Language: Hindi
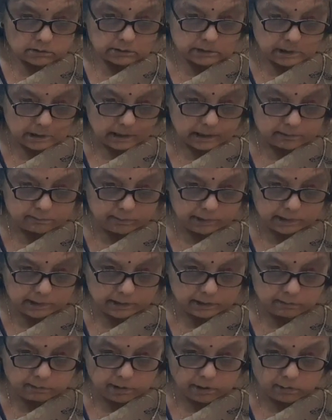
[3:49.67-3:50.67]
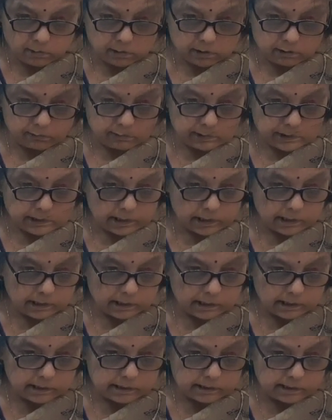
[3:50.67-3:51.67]
जगत में निर्वय होकर
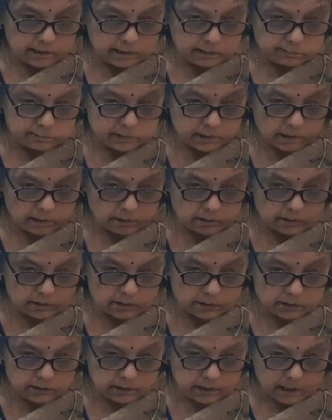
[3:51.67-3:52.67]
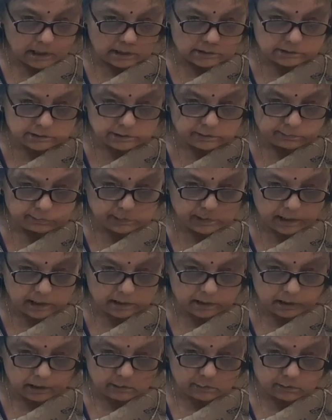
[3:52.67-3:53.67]
विचरेंगे जब तक यहाँ शिव
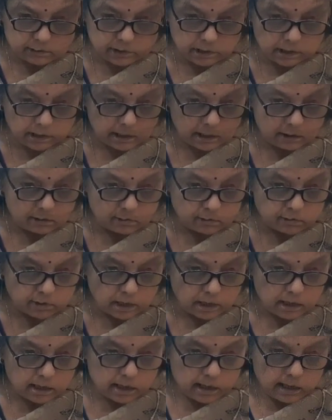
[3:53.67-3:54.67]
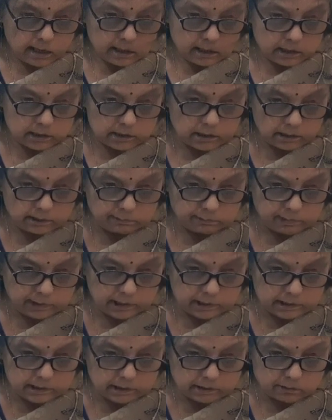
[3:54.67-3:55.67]
पुराण का उदय नहीं होगा इसे
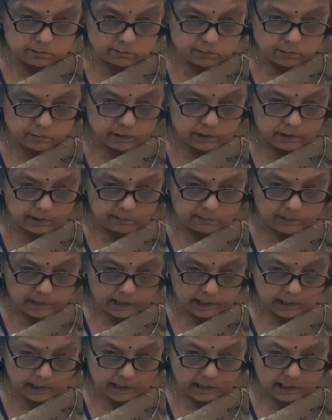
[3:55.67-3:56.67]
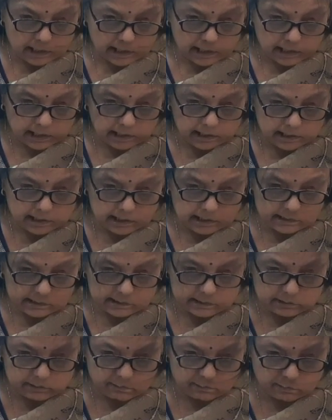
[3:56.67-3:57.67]
वेद के तुल्य माना गया है इस
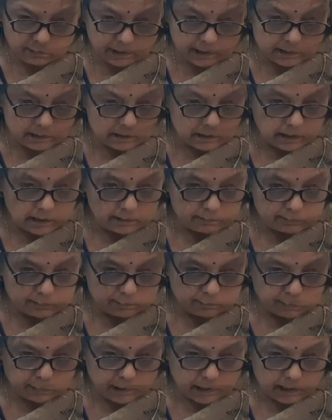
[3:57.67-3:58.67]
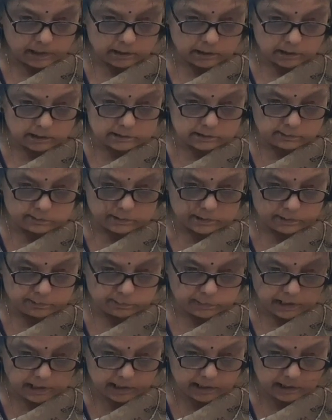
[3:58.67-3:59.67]
वेदकल्प पुराण का सबसे
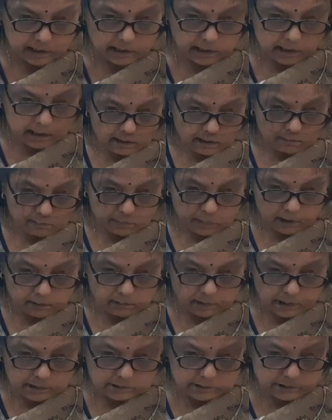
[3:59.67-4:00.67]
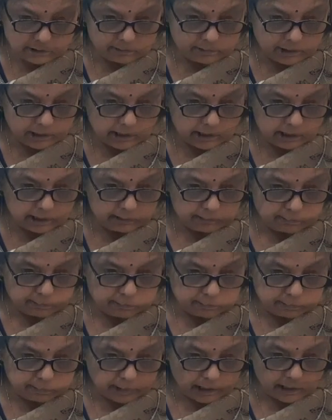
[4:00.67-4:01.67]
पहले भगवान शिव ने ही
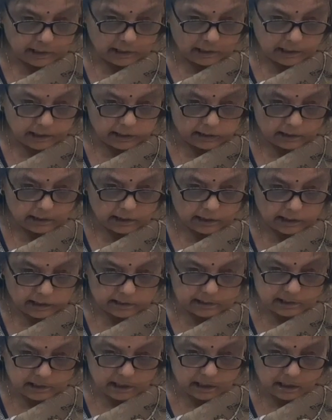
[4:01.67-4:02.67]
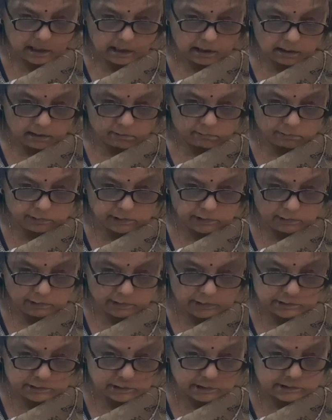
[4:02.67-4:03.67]
प्रणयन किया था
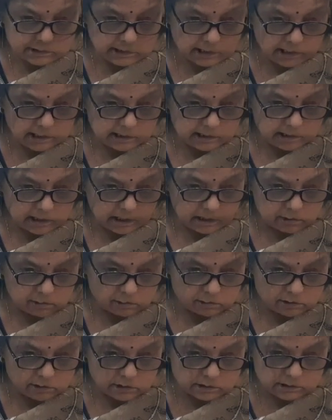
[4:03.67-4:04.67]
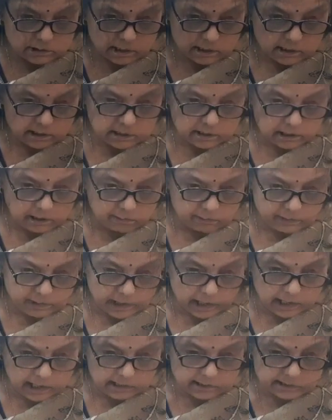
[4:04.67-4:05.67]
विद्वेश्वर संहिता रुद्र संहिता
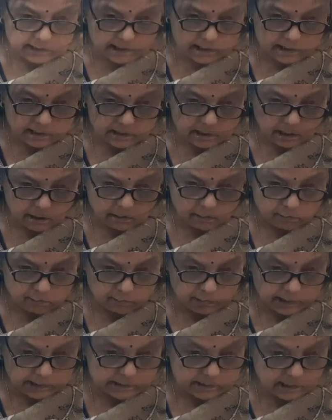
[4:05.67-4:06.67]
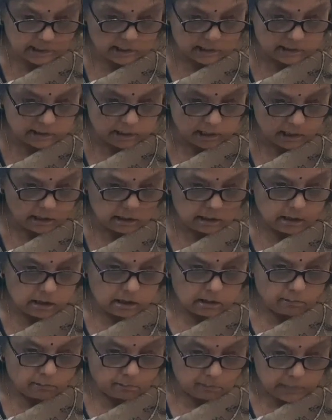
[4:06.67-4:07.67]
विनायक संहिता उमा संहिता
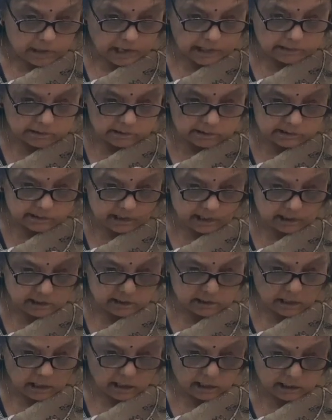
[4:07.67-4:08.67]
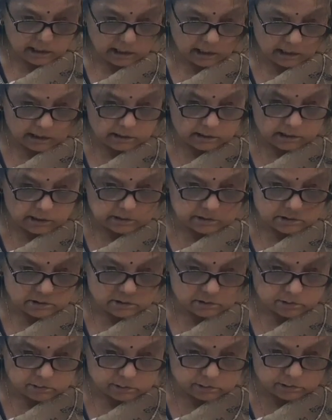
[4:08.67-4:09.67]
मात्र संहिता एकदश
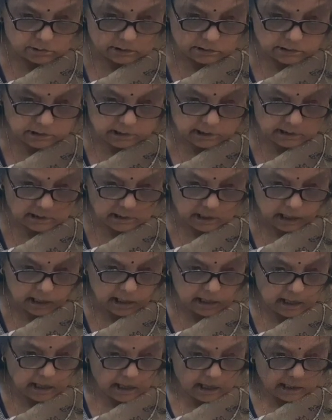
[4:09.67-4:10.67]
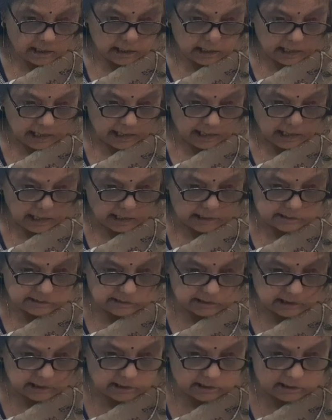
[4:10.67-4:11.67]
रुद्र संहिता
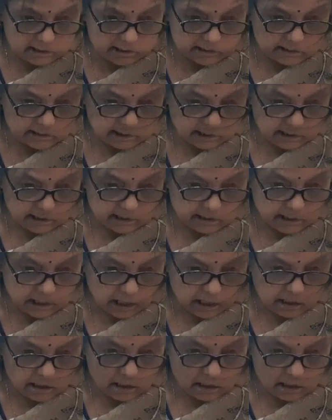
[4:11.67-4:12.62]
कैलाश संहिता